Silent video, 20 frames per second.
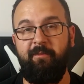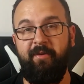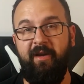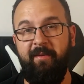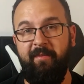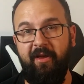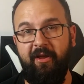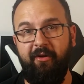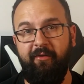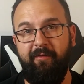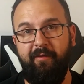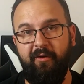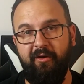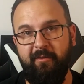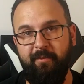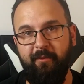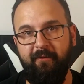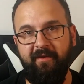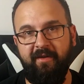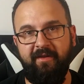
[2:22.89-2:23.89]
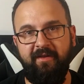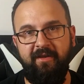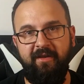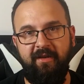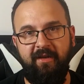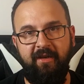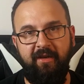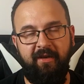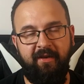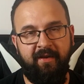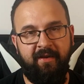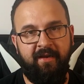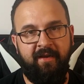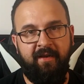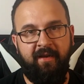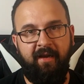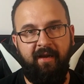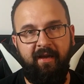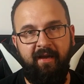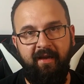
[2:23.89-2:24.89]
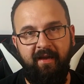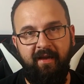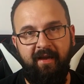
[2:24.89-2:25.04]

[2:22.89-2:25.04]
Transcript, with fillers: premierowe odpowiedniki, e,